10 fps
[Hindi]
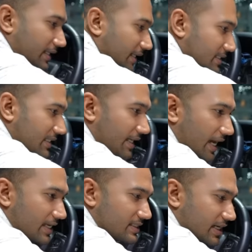इंटरेस्टिंग
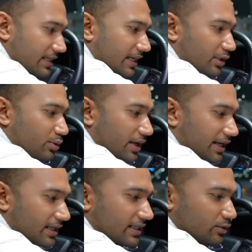है इसका ये डोर
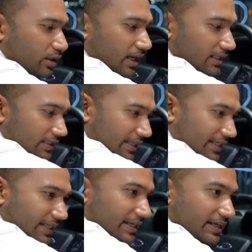हैंडल ये थोड़ा अंदर
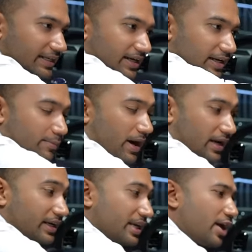इंटीग्रेट किया गया
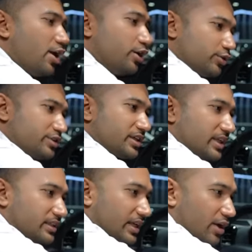बाहर नहीं है तो अच्छा
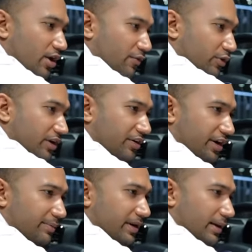लगता है वुडन
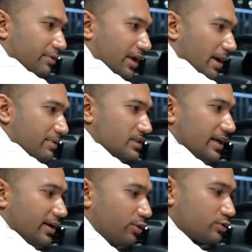ट्रीटमेंट आपको यहाँ मिल
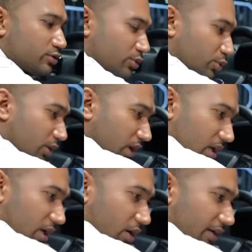जाएगा लुक्स कूल cool,
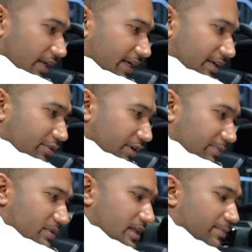और ये हिडन
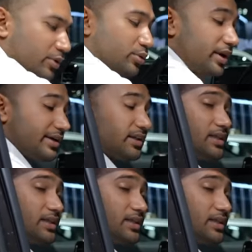ट्रीटमेंट से आपको डोर हैंडल